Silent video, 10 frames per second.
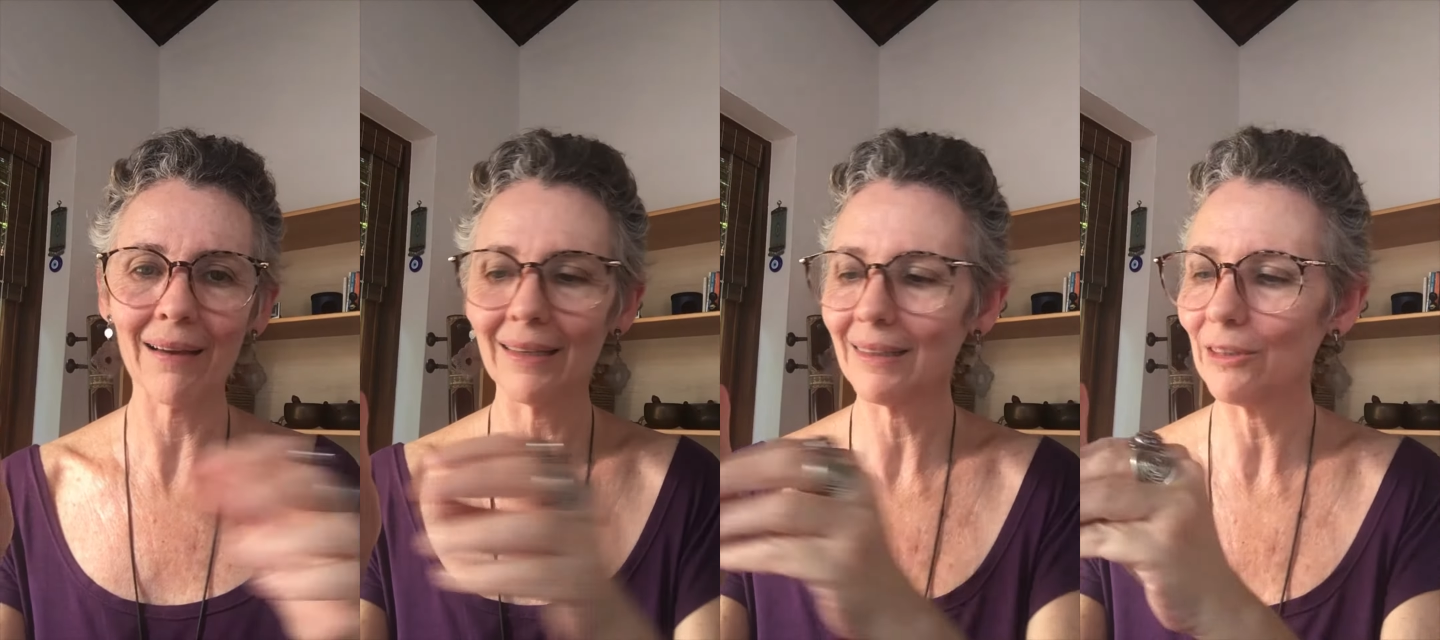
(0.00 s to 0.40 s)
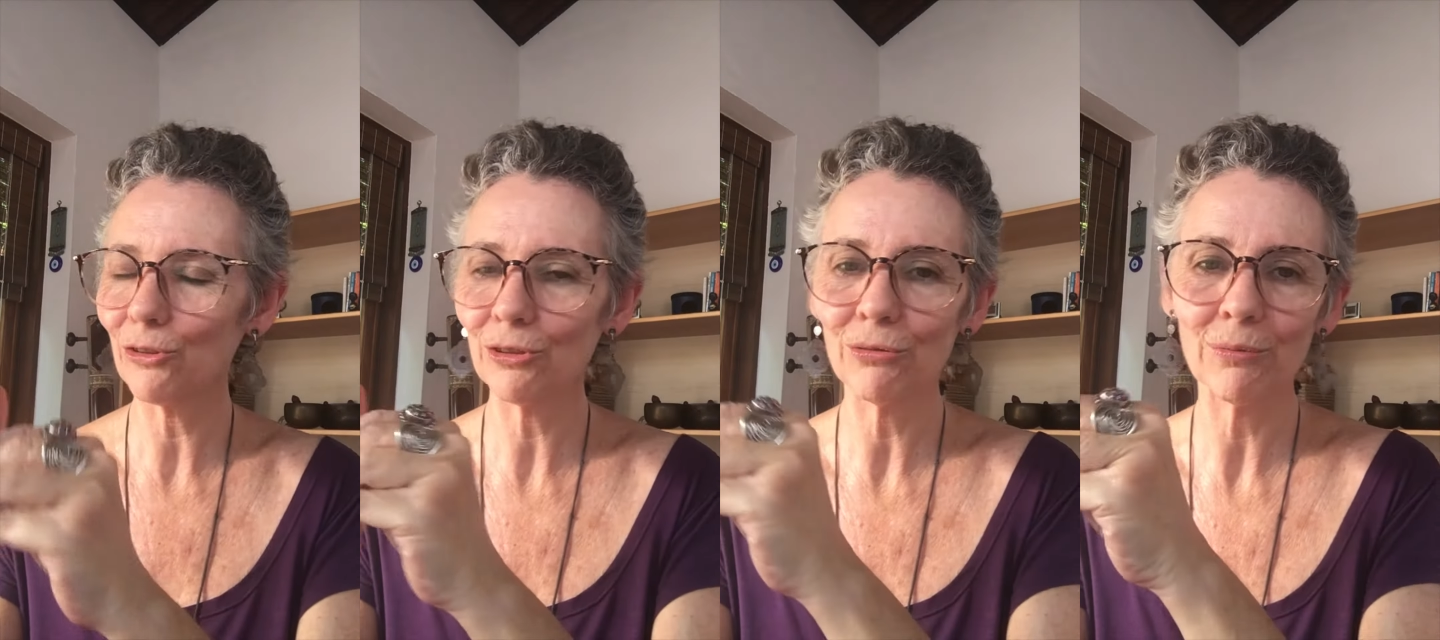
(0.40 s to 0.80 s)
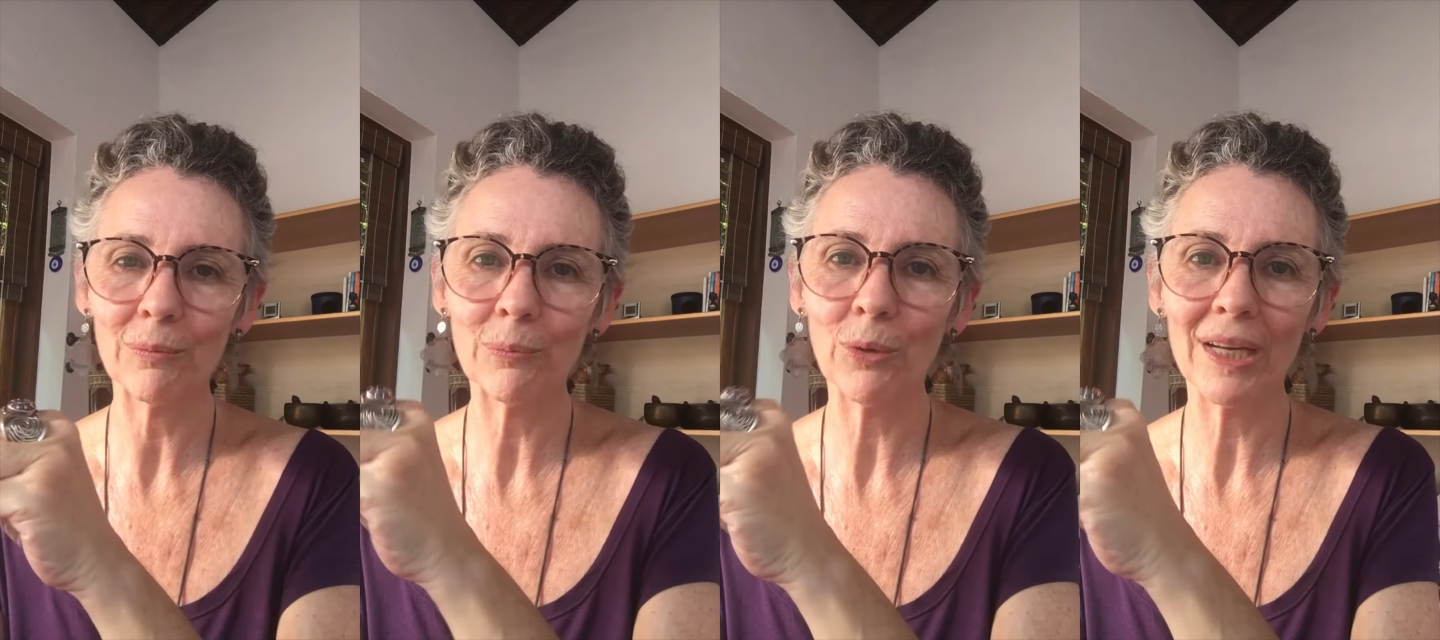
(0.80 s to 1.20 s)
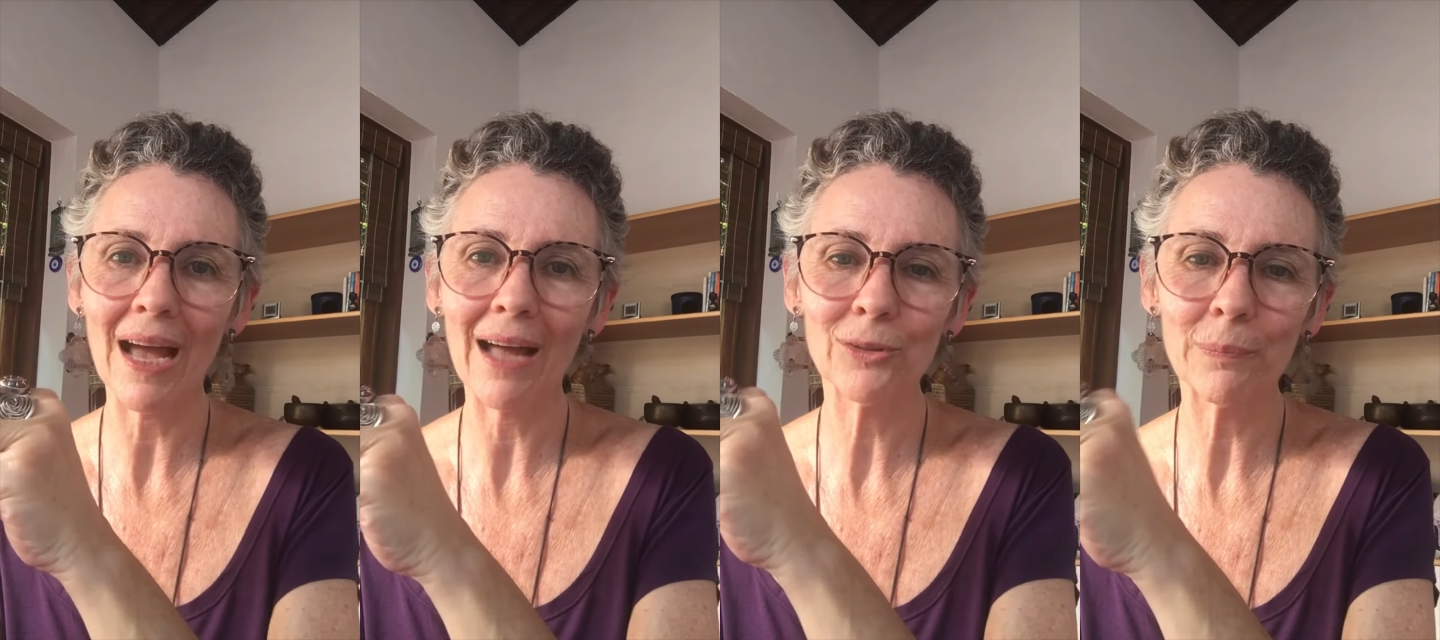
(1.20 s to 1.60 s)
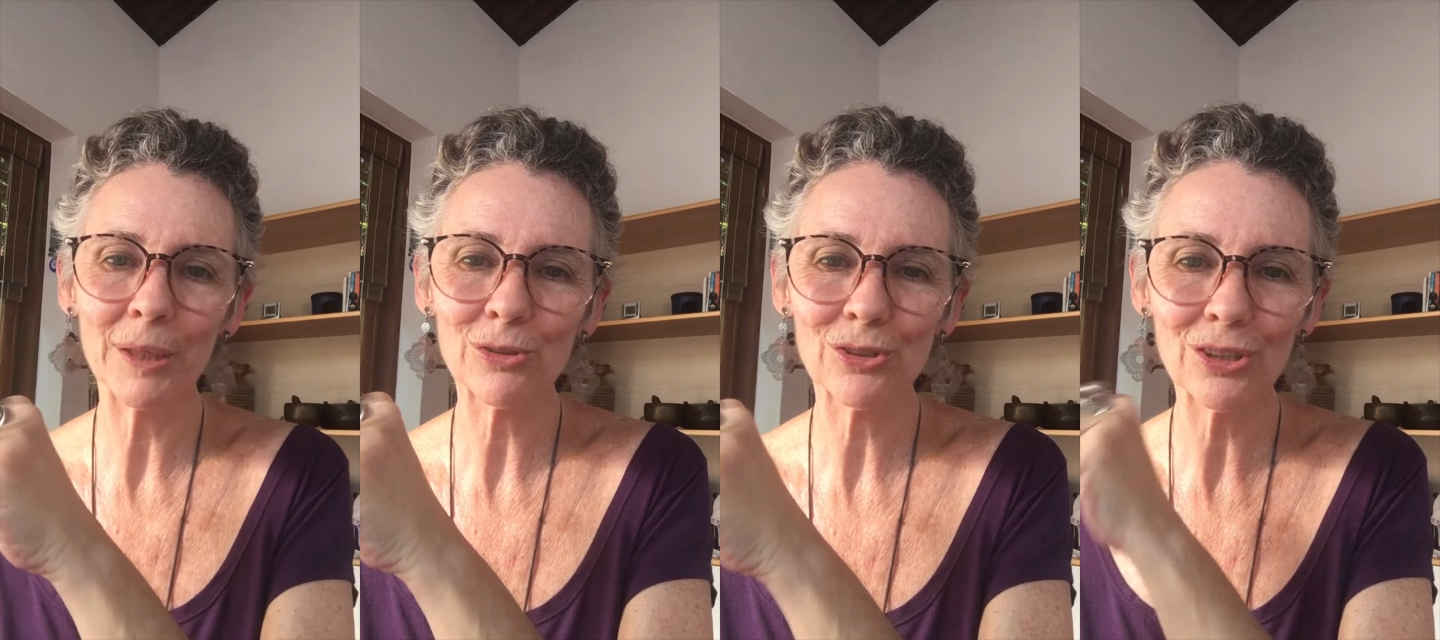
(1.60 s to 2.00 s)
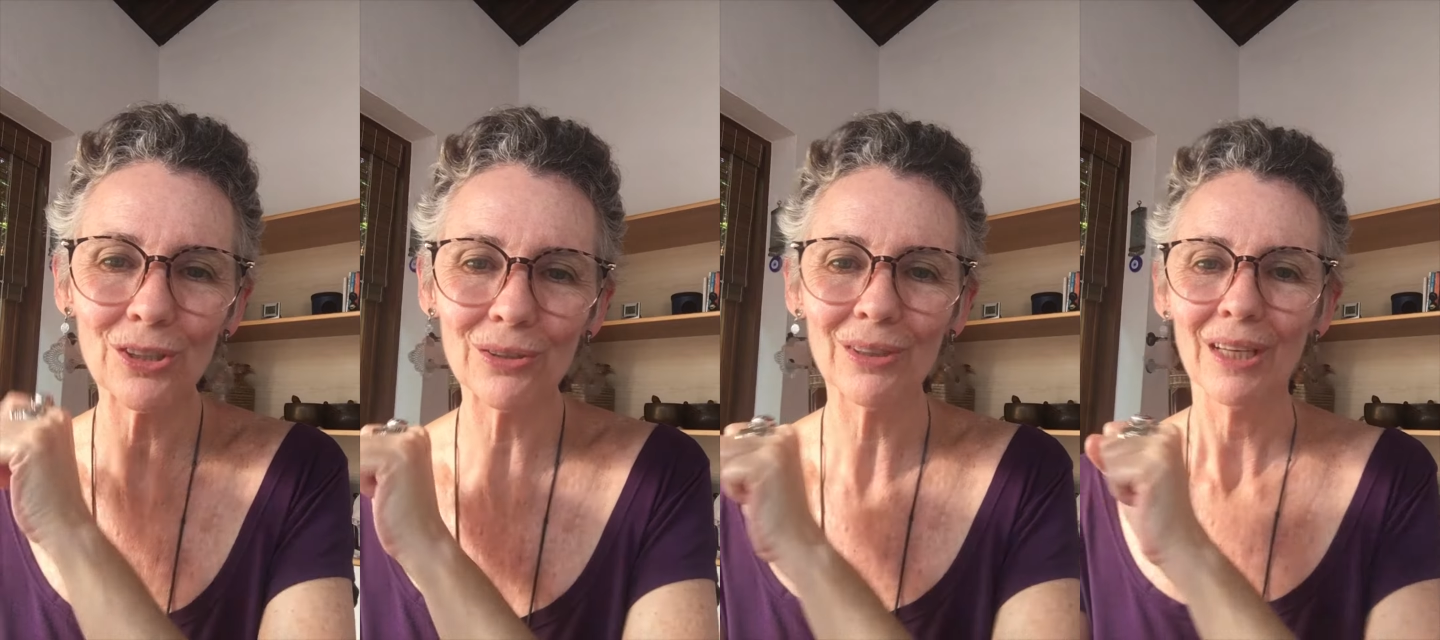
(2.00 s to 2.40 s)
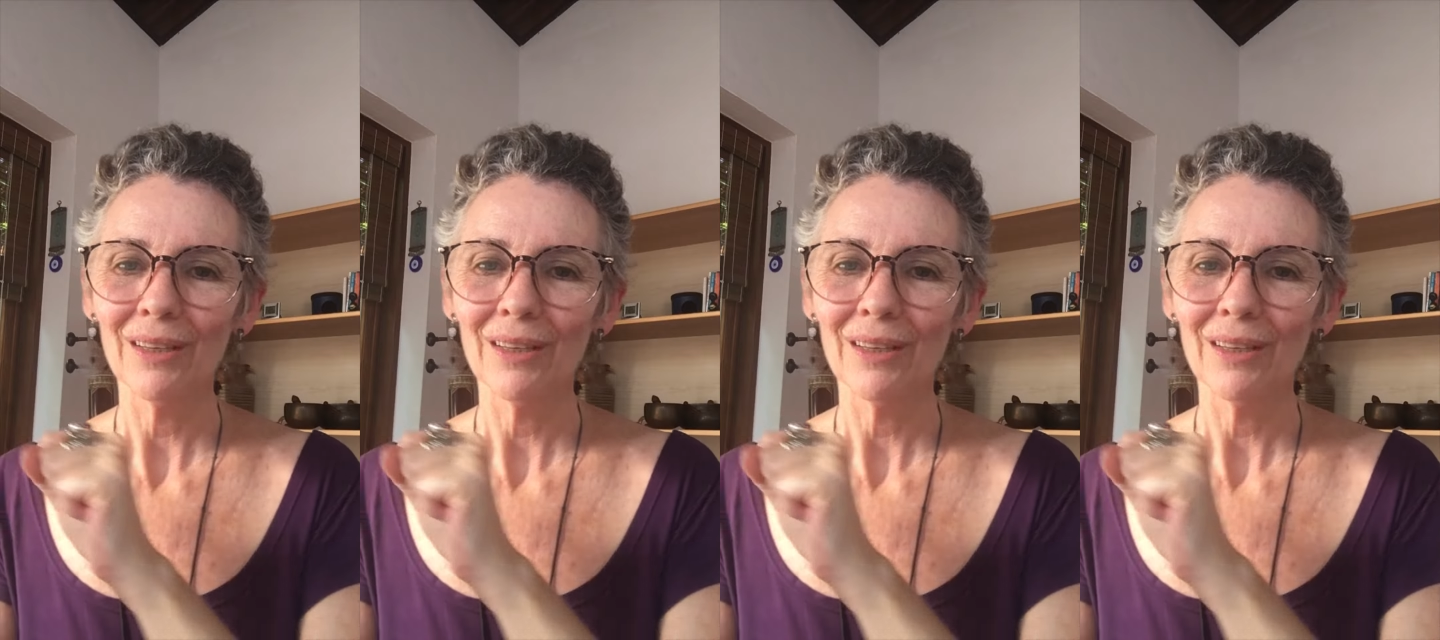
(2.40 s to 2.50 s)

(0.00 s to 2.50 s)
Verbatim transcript: aquele cantinho empoeirado, pretinho,